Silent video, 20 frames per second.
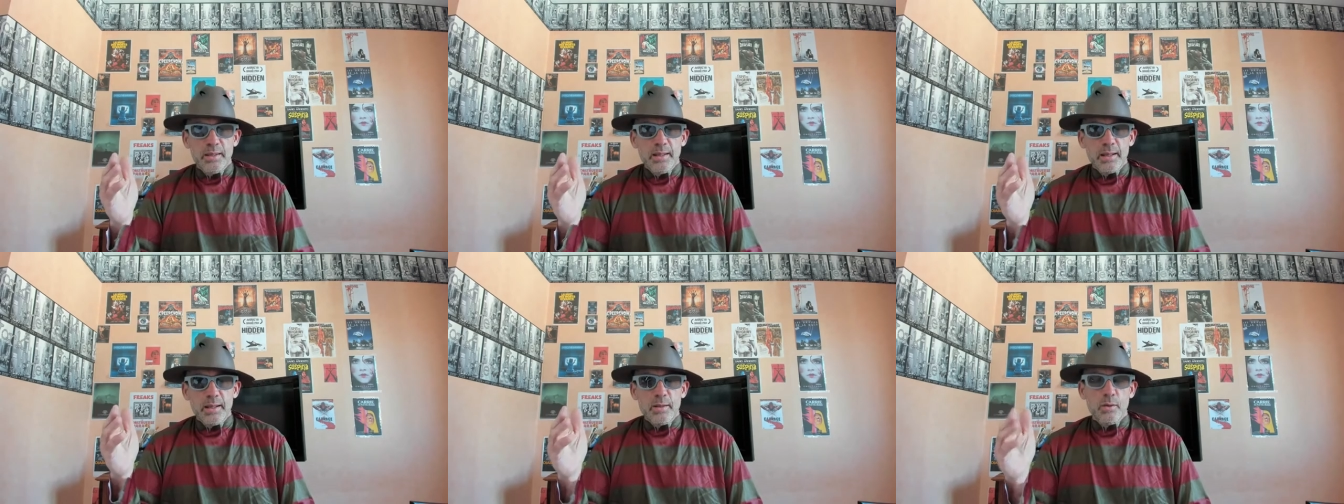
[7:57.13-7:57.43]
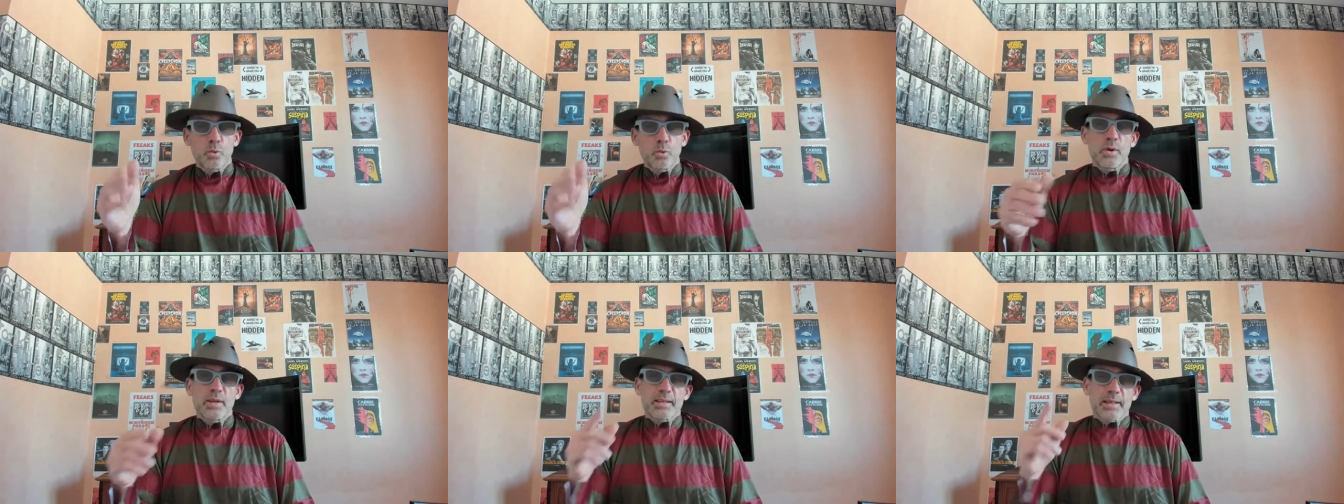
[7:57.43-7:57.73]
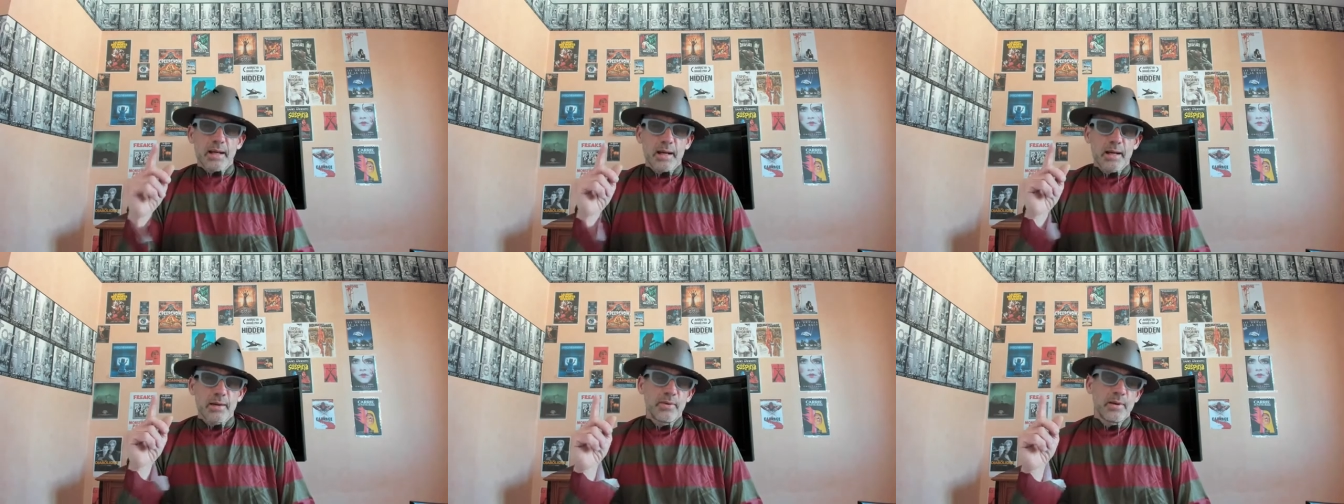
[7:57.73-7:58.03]
Wes
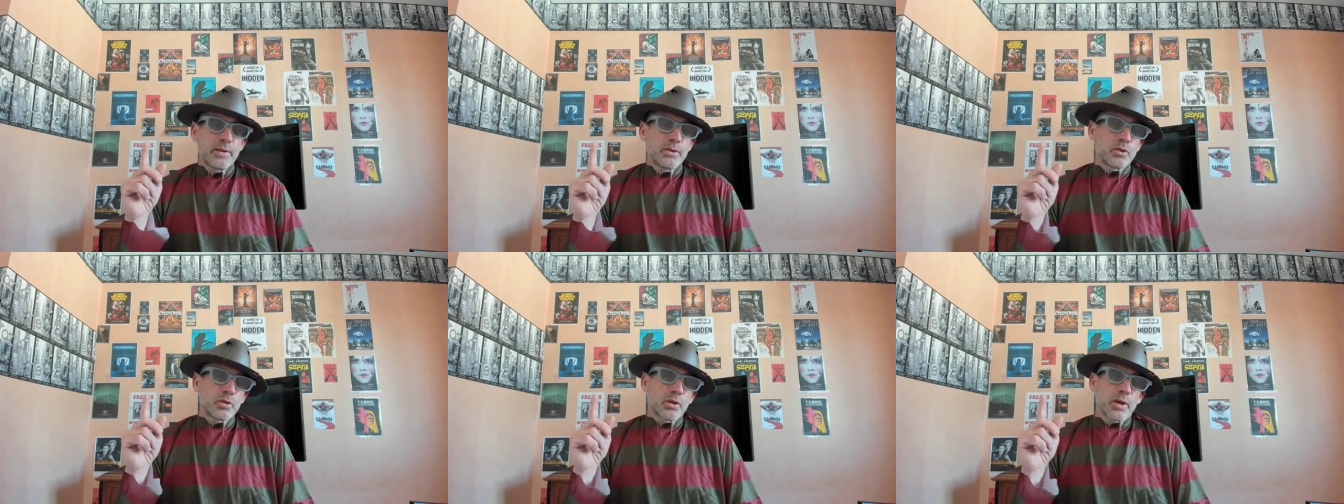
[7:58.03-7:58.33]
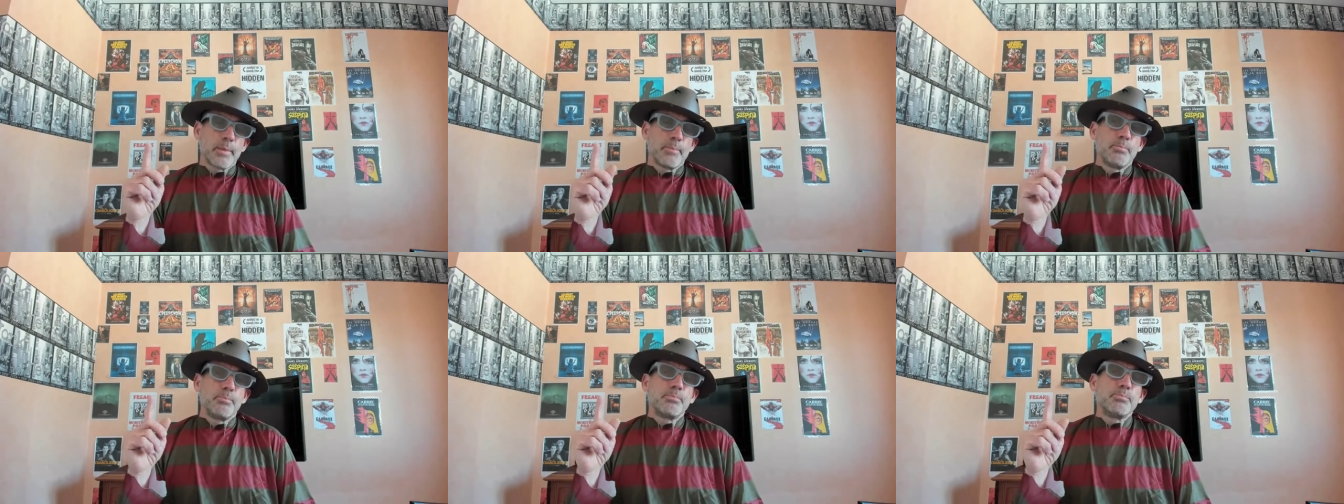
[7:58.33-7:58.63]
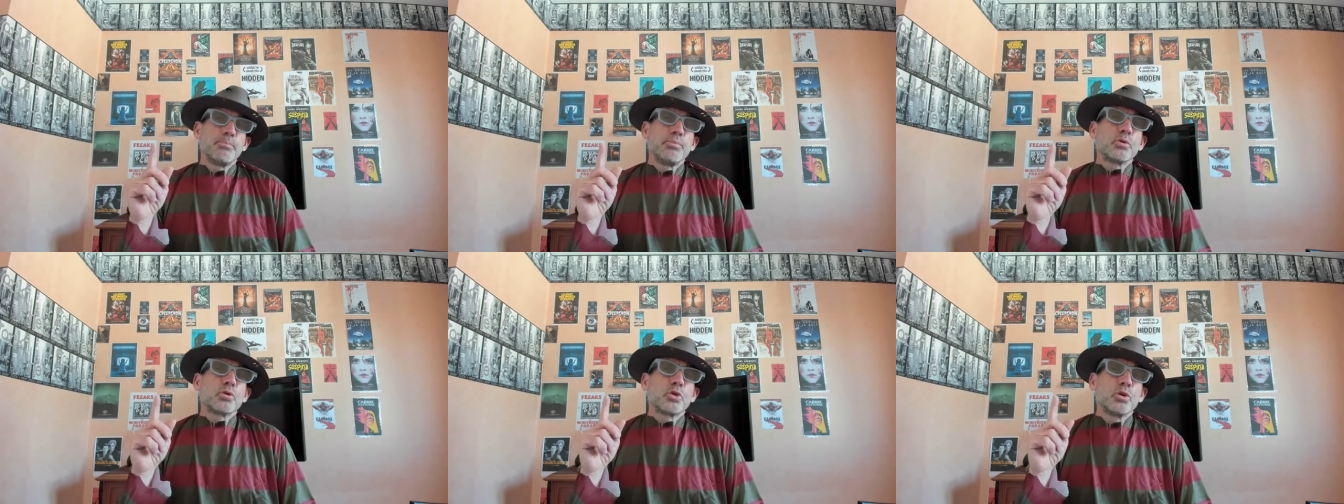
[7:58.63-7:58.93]
Craven sera
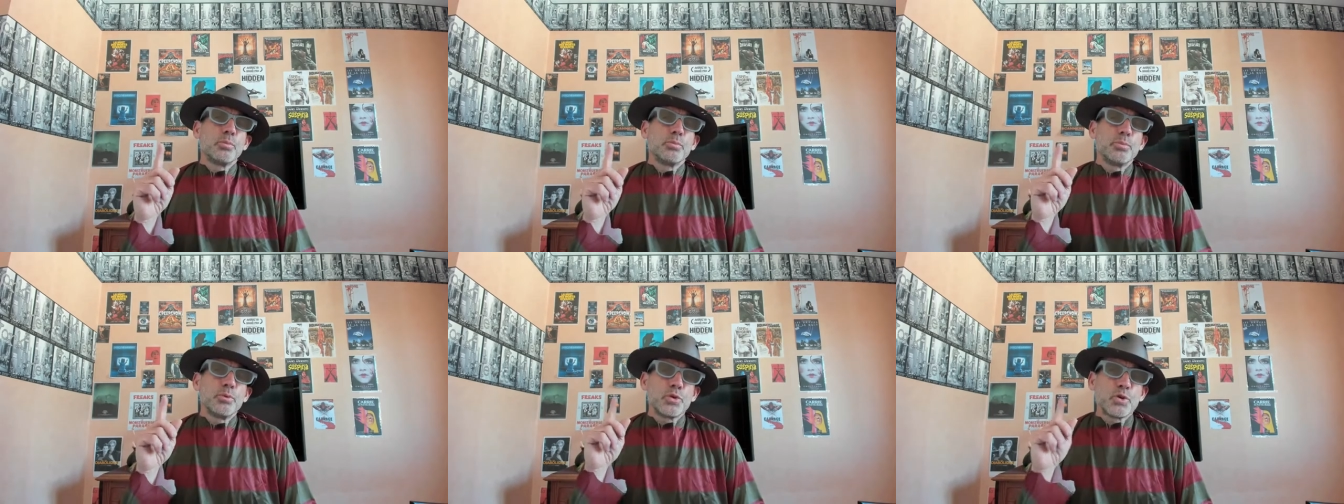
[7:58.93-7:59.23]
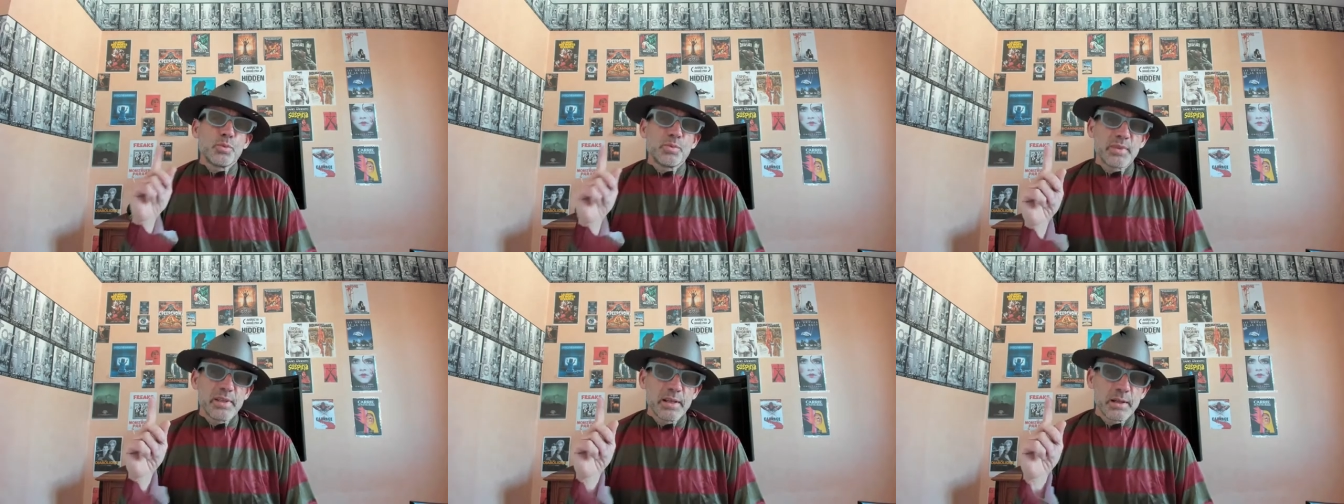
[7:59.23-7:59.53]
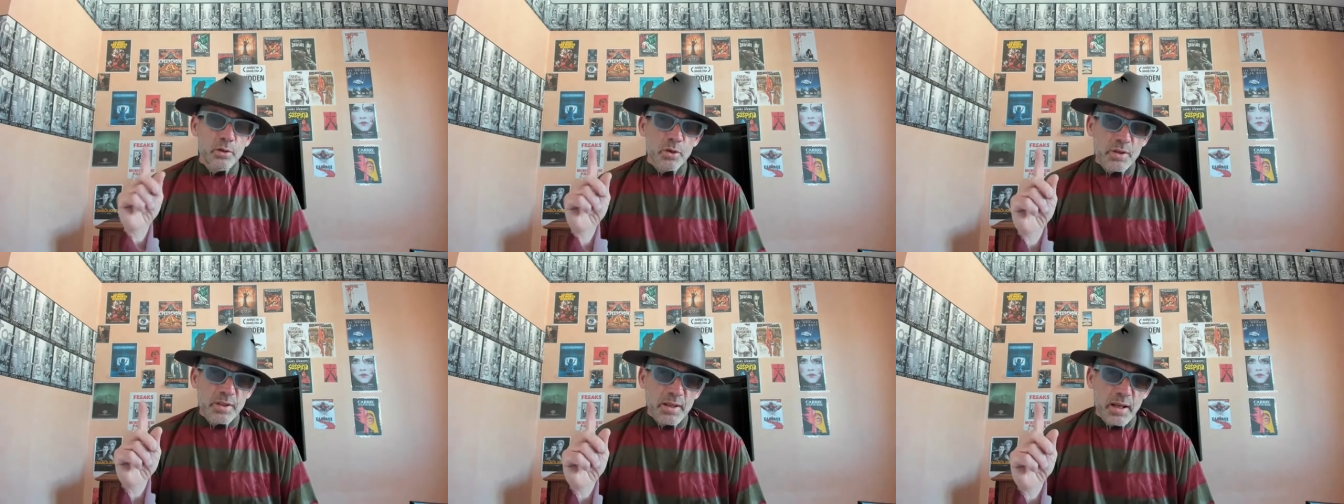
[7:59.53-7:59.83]
beaucoup plus subtil que
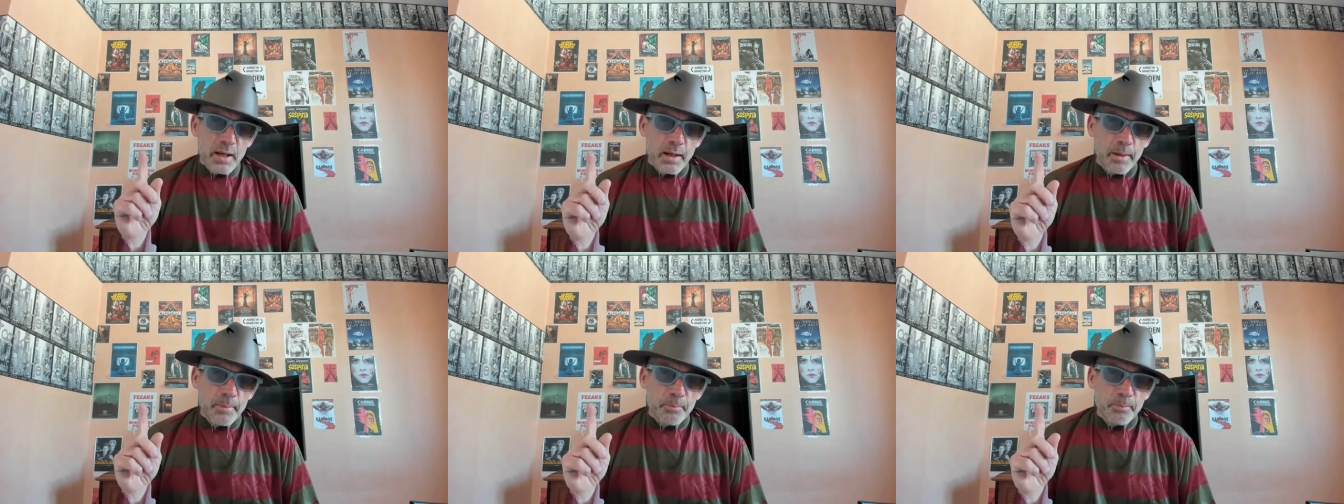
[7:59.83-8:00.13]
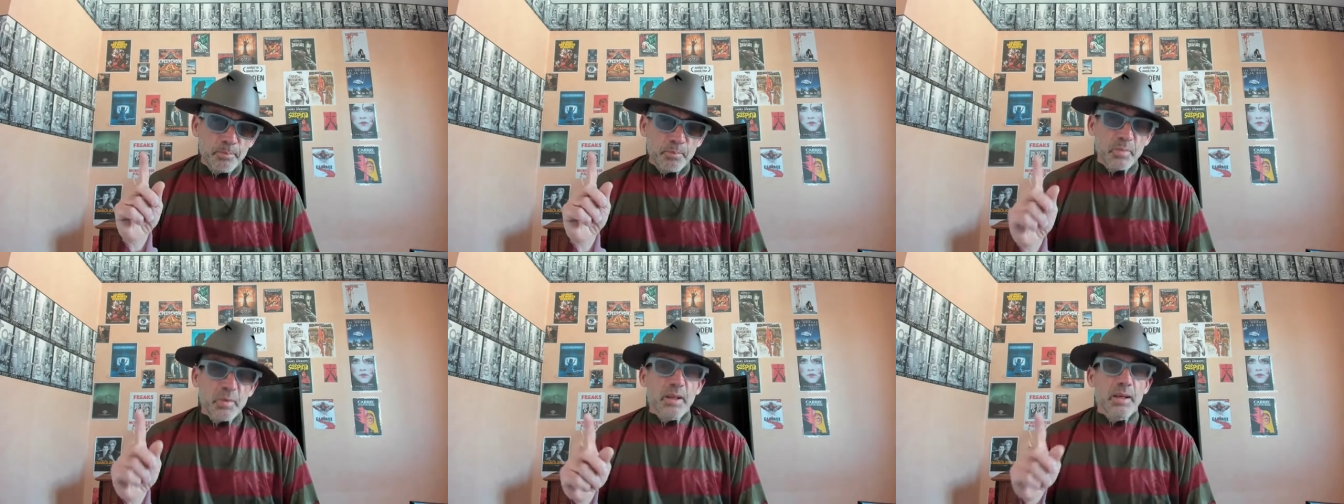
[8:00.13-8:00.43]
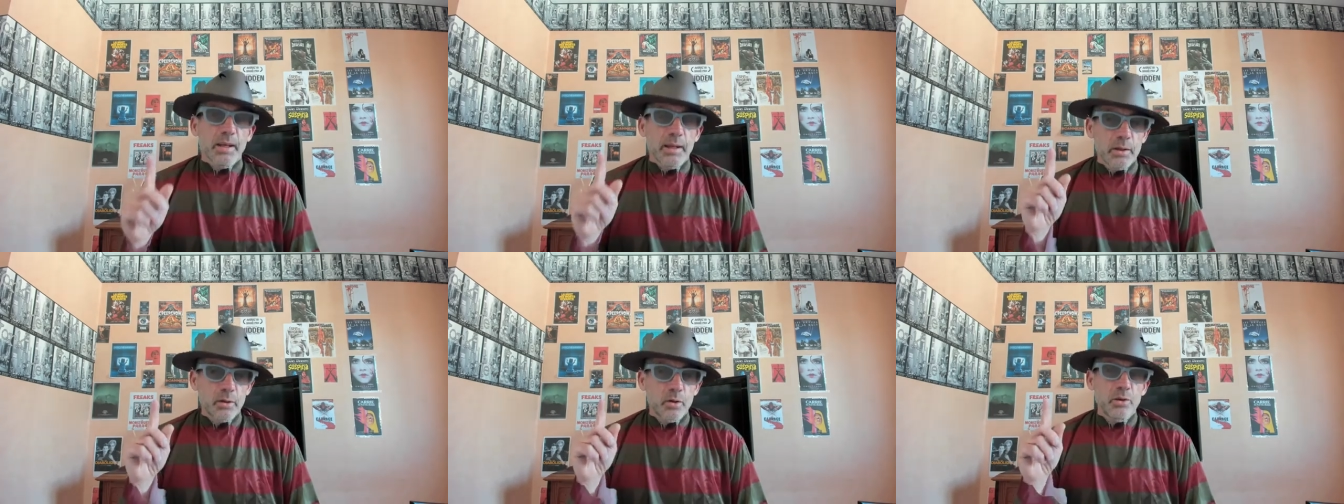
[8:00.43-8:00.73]
ça et
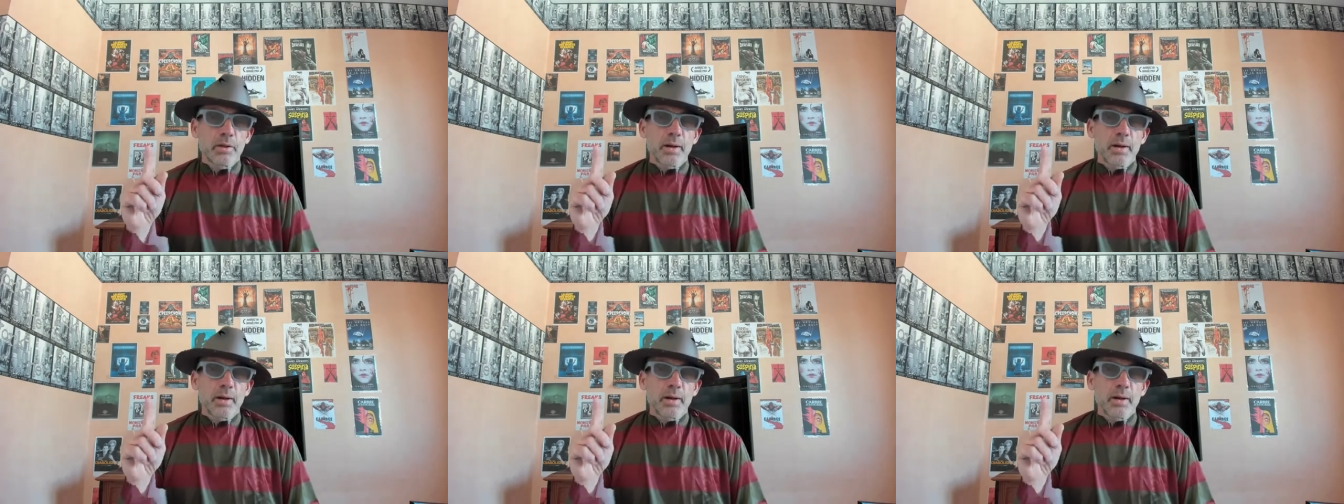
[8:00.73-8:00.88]
donnera à